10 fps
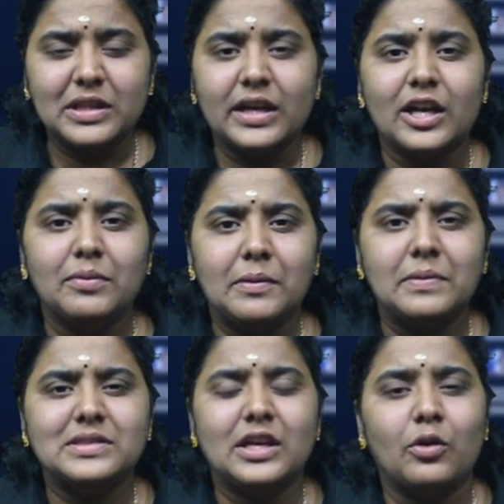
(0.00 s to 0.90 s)
பற்றி கண்டிப்பாக
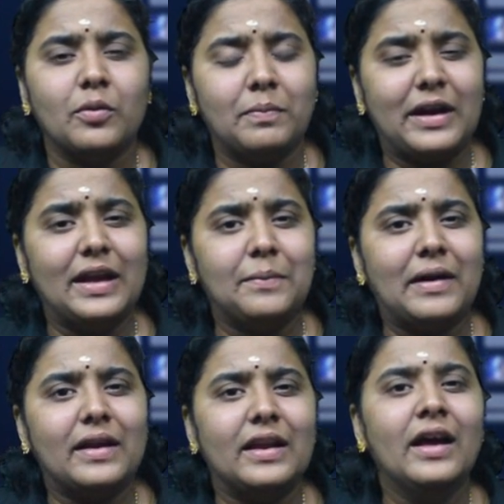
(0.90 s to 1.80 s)
பேசி ஆகணும் பழைய
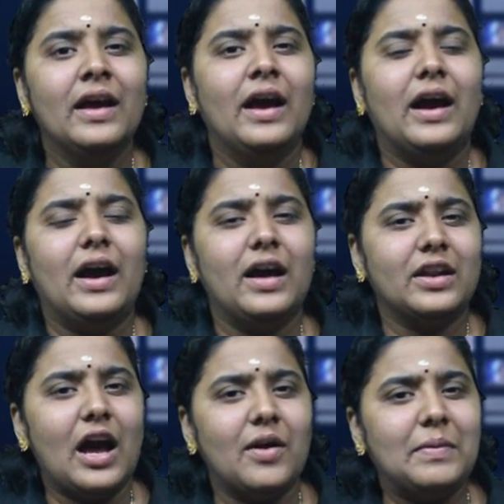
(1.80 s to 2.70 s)
பாடல்
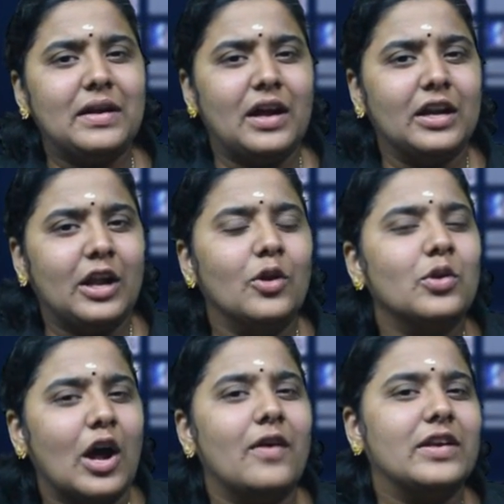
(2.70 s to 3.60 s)
ராம
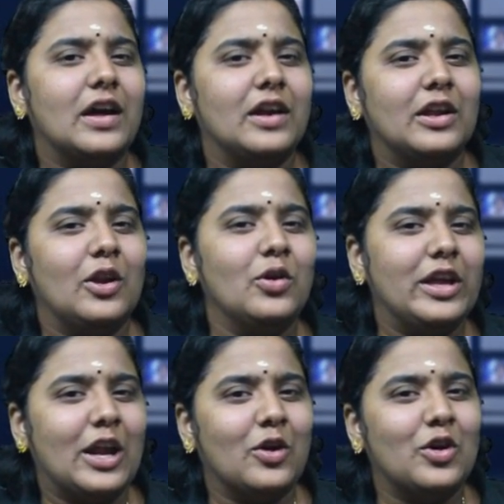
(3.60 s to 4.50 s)
ஆண்டாலும் ராவண
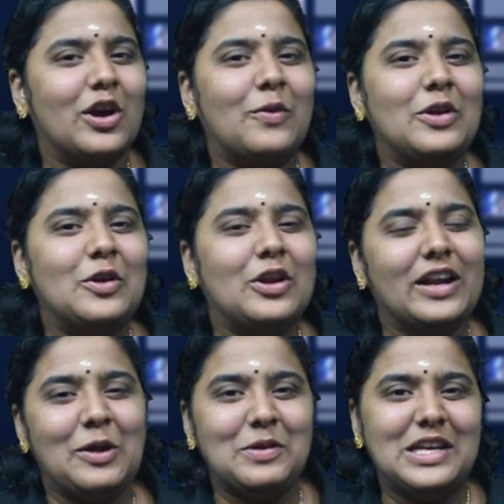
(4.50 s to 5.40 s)
ஆண்டாலும் எனக்கு ஒரு கவலையும்
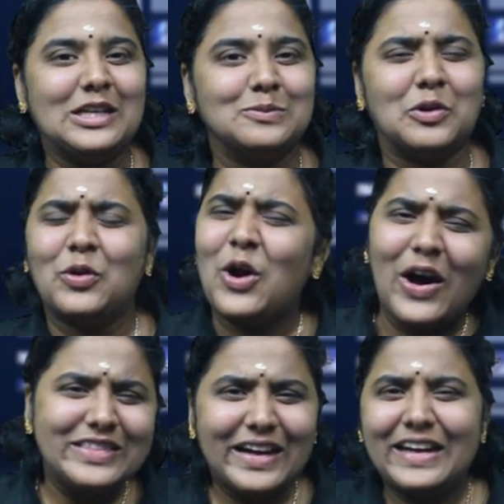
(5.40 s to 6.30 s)
இல்லை நீ எப்படி டான்ஸ் பண்ணுவாரோ
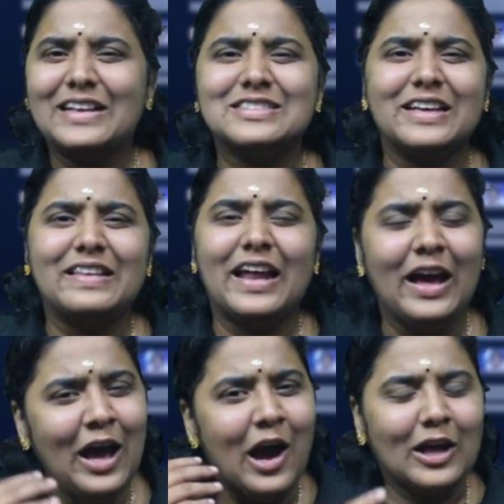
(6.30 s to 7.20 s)
அதே டான்ஸ் இதில்
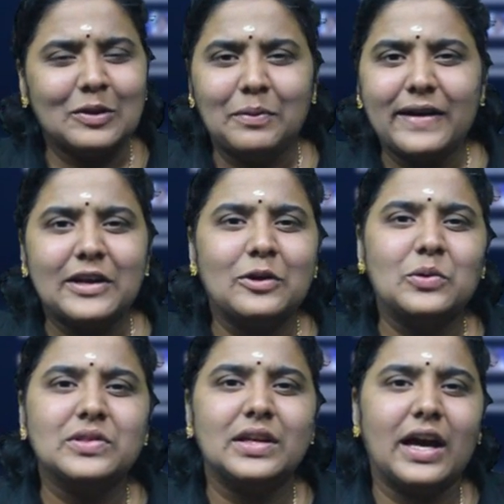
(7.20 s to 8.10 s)
அந்த பாட்டுக்கு
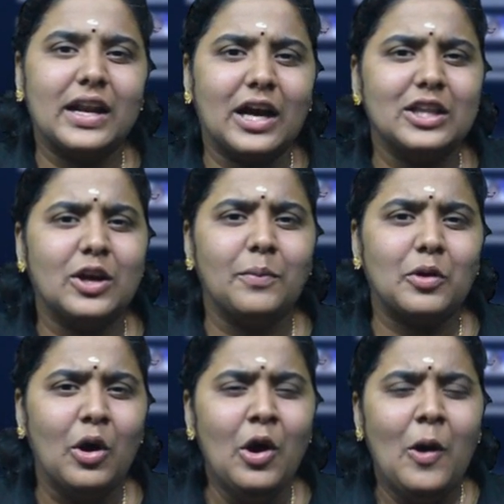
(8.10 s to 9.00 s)
கொடுத்துருக்காரு
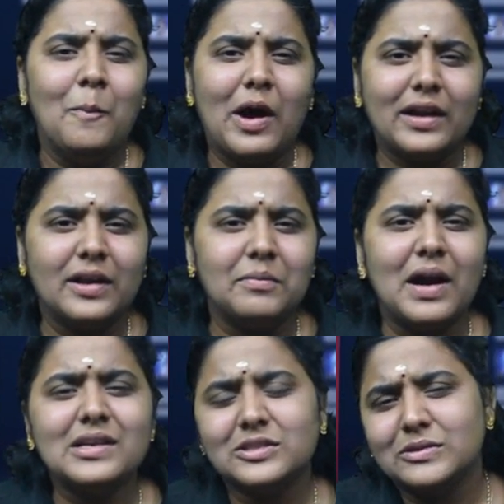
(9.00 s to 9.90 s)
அதுக்கப்புறம் மரண
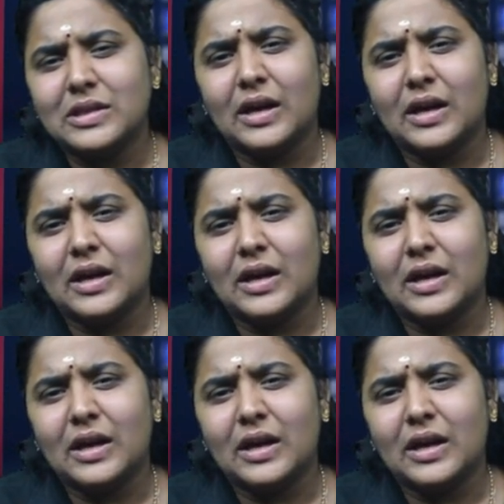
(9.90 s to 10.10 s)
மாஸ்